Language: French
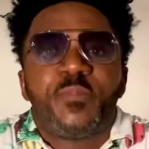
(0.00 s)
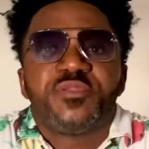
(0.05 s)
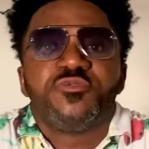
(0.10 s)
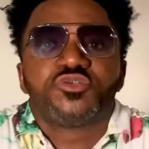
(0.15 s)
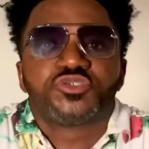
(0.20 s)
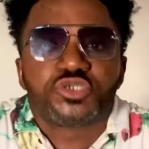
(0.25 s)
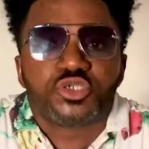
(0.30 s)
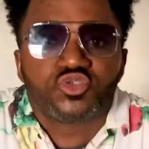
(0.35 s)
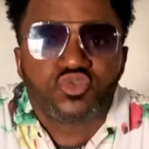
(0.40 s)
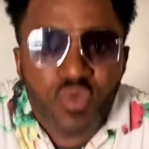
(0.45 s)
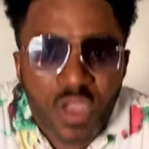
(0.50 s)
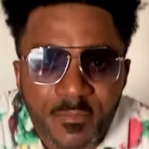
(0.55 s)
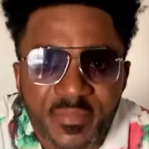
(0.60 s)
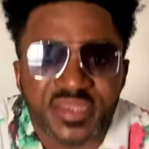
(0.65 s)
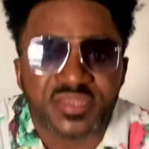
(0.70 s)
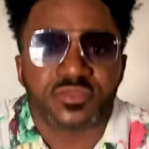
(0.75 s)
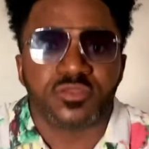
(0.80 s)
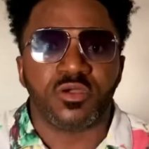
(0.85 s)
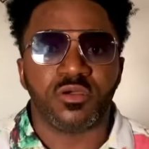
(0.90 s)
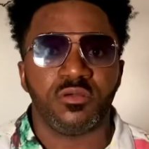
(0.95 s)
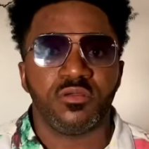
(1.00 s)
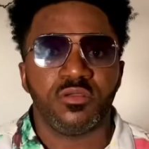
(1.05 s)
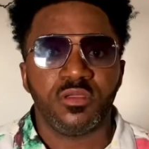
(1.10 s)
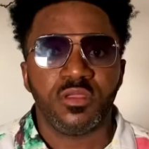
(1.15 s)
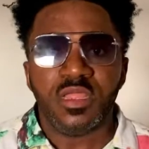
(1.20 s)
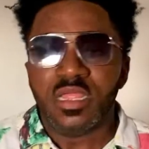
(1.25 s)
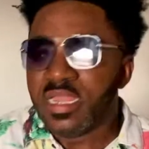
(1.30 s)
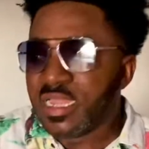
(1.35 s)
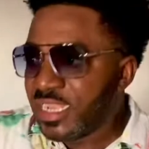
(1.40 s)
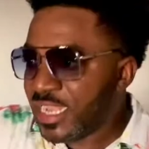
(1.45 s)
de chez toi maintenant.
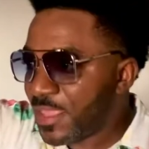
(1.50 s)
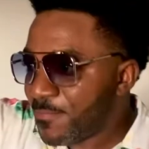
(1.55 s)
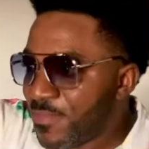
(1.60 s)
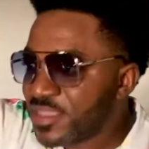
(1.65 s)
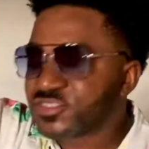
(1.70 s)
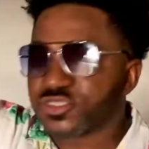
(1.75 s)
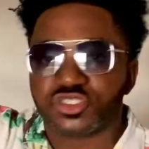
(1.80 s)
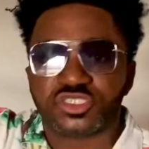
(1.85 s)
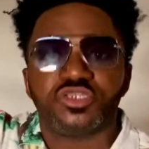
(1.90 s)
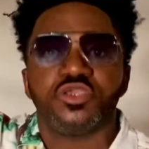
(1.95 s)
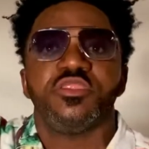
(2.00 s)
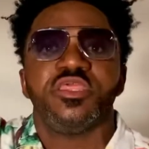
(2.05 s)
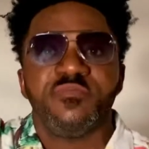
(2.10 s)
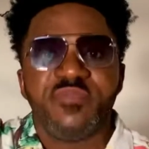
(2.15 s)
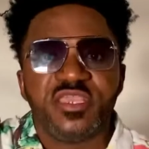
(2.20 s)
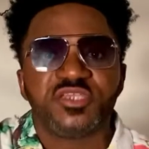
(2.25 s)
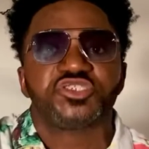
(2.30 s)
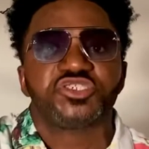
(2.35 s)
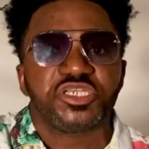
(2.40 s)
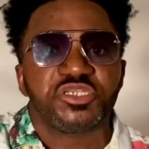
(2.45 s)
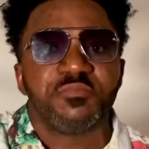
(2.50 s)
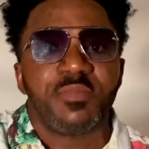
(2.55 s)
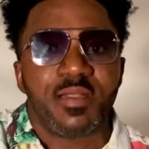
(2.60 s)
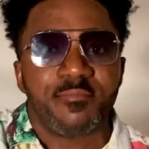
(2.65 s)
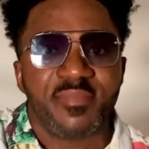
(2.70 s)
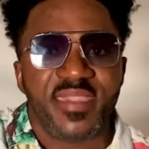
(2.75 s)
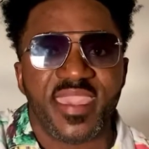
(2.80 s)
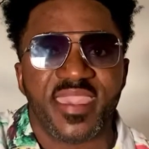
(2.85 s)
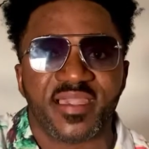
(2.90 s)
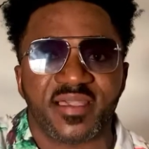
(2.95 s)
Là-bas, tu dis bien chez ma
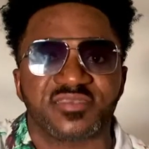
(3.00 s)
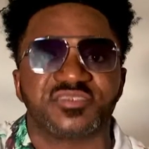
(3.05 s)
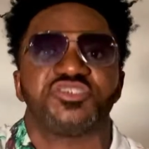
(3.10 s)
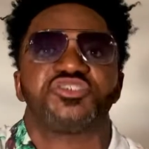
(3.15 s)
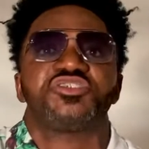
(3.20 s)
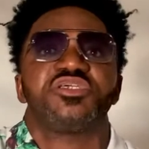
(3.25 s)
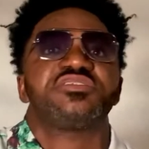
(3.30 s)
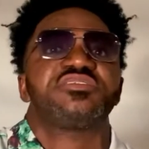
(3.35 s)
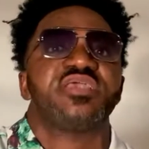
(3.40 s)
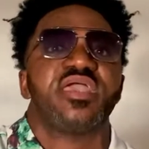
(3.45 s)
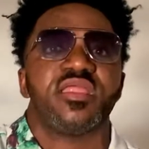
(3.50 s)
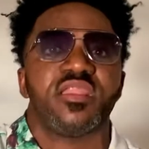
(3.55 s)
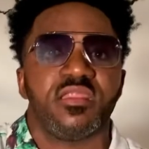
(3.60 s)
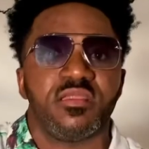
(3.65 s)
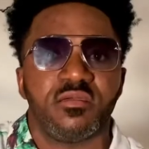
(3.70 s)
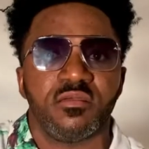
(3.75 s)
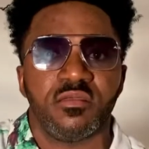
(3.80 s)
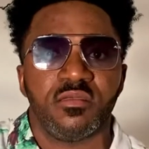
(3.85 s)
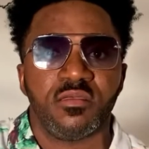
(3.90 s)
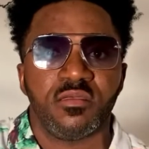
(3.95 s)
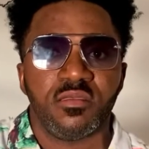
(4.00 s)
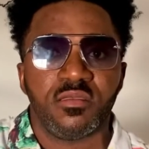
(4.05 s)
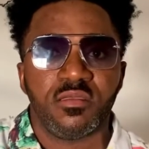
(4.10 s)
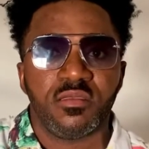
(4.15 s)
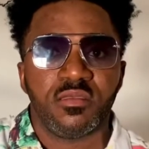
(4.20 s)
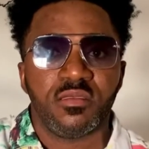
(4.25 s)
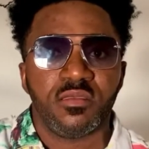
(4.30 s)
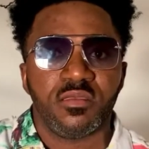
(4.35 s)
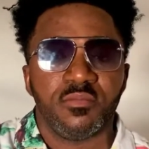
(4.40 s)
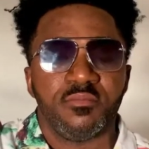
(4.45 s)
mère, c'est chez elle.
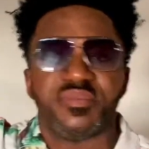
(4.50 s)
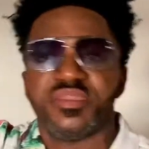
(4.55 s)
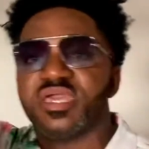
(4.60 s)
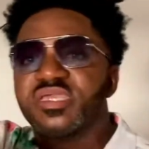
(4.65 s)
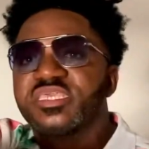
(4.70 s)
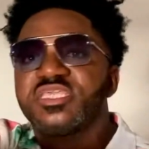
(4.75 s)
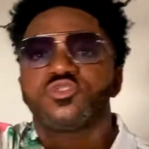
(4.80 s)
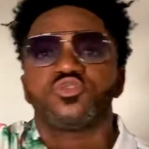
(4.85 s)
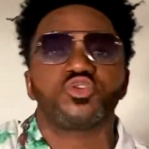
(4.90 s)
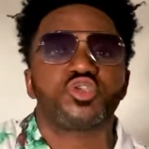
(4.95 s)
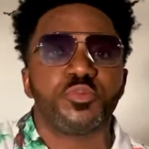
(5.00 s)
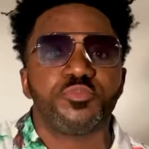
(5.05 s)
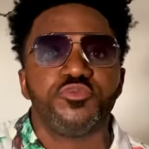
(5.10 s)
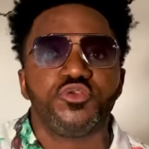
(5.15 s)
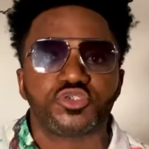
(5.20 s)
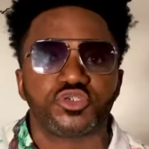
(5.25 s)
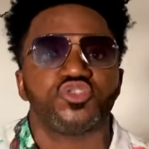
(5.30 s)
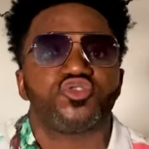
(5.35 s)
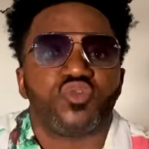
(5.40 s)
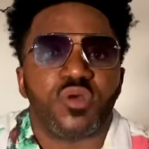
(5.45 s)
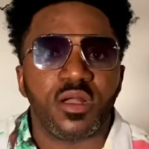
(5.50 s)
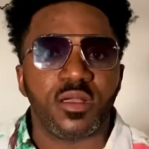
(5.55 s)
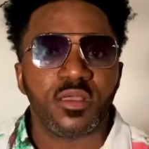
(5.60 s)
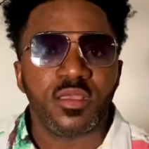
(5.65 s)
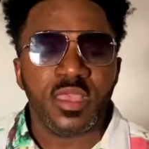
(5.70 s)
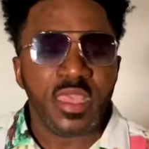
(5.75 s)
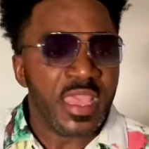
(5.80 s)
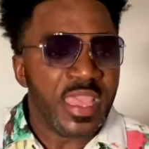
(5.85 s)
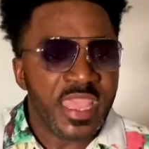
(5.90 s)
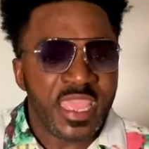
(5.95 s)
Maintenant, qui s'occupe de chez toi
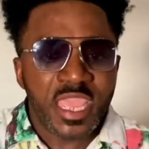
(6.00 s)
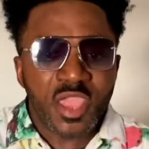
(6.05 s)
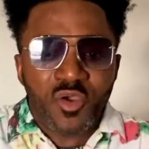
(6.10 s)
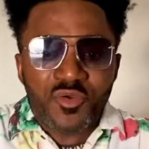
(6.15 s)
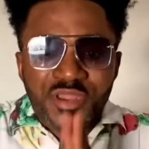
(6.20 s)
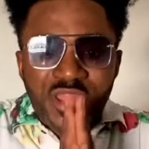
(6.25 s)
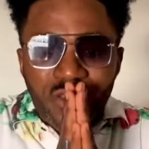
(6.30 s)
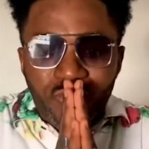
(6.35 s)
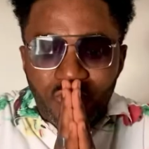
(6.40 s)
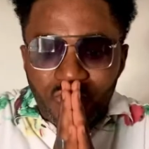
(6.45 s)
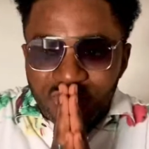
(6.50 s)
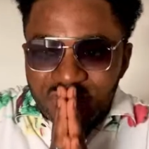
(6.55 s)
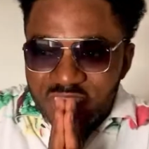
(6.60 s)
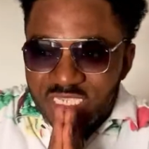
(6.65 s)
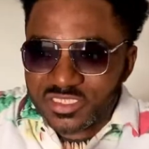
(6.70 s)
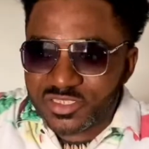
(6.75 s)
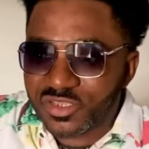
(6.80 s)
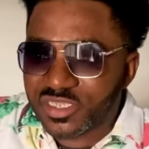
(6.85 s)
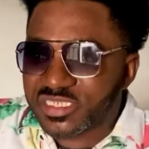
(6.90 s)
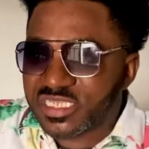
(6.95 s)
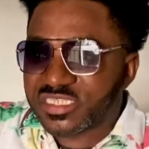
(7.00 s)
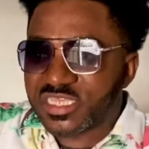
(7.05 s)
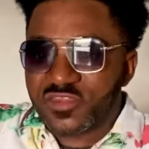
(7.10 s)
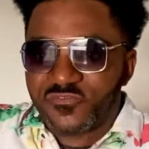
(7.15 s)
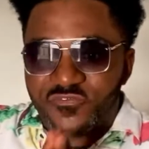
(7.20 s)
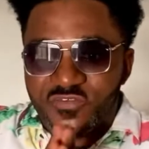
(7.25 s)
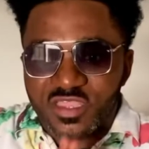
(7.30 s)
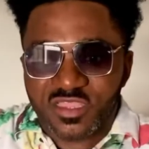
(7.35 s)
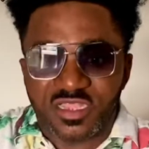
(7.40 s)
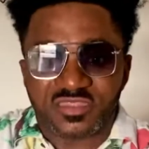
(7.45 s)
Et on a constaté que certaines
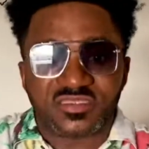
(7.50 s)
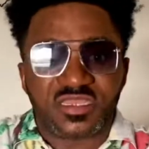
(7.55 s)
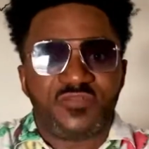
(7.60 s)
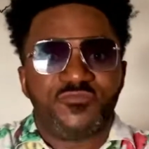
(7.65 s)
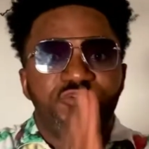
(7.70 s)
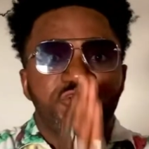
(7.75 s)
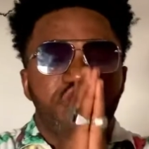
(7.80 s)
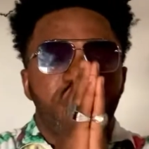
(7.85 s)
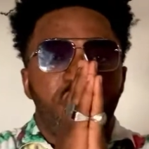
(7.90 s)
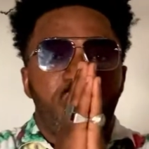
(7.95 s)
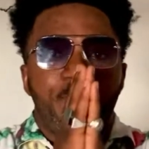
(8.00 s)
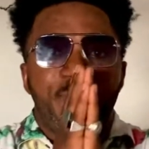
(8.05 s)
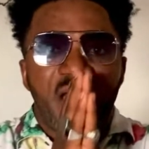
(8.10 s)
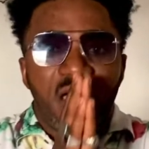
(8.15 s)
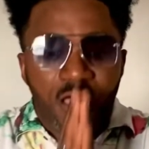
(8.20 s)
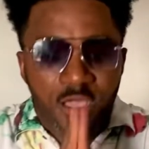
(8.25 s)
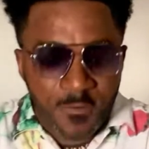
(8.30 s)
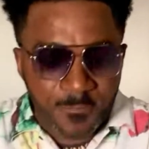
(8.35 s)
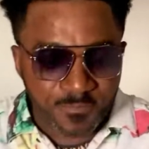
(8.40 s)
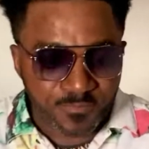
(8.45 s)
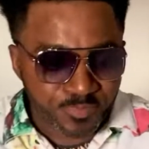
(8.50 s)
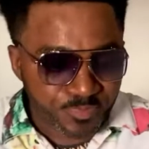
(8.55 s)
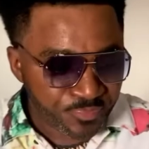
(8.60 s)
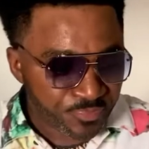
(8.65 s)
filles, quand elles vont chez leurs parents,